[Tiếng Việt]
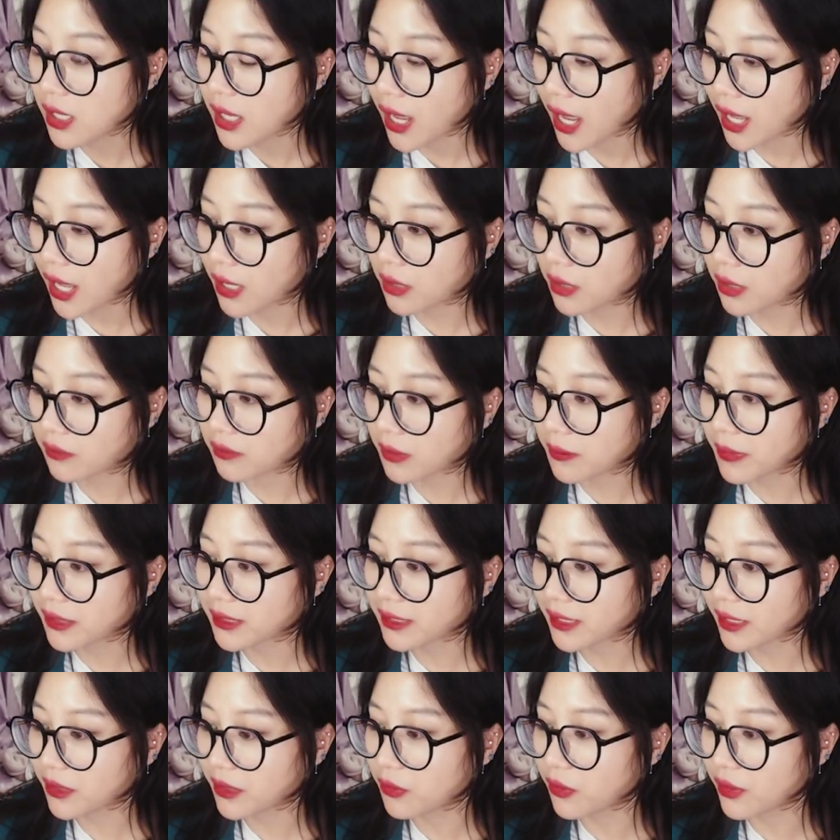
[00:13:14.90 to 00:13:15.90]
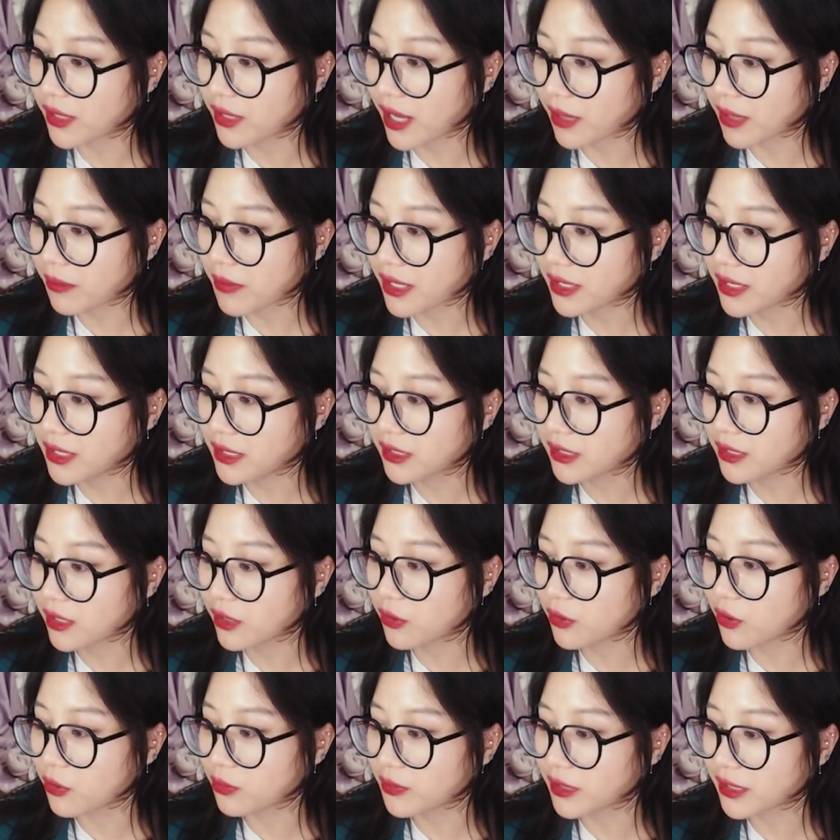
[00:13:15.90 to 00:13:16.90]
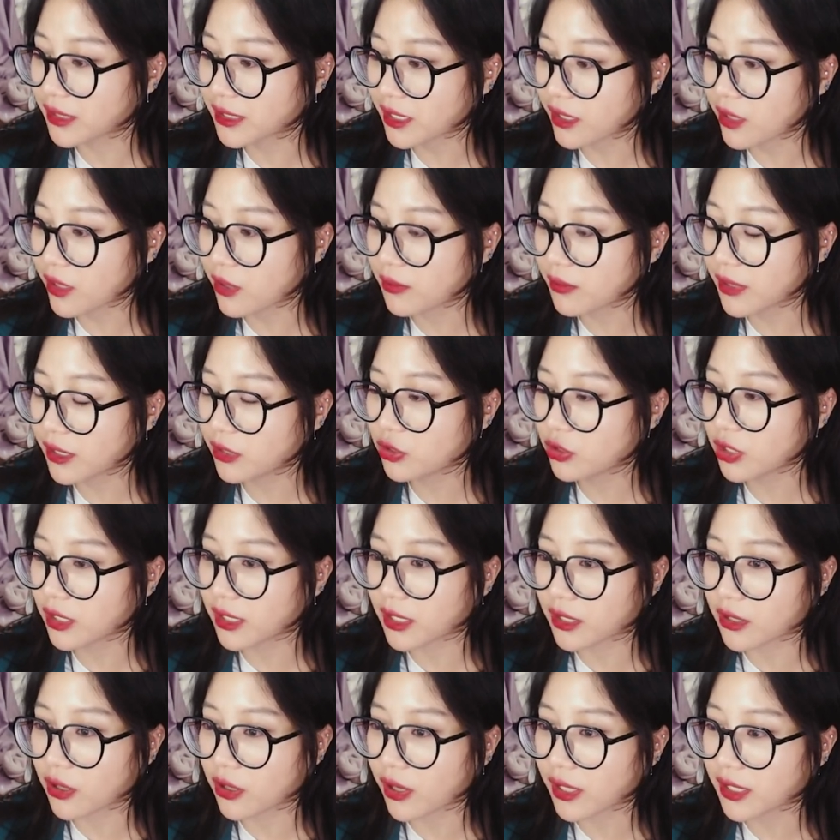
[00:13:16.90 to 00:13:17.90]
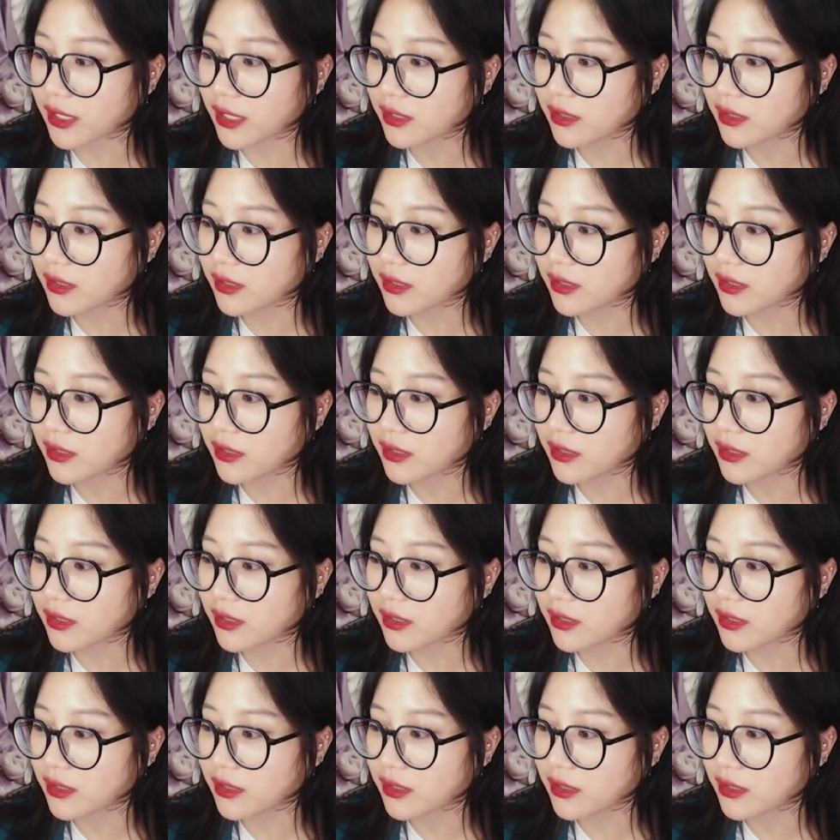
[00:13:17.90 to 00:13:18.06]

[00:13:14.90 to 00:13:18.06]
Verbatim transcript: ai lọt vào mắt xanh của nắng mà đi chơi cùng thì chắc không hết chuyện để nói á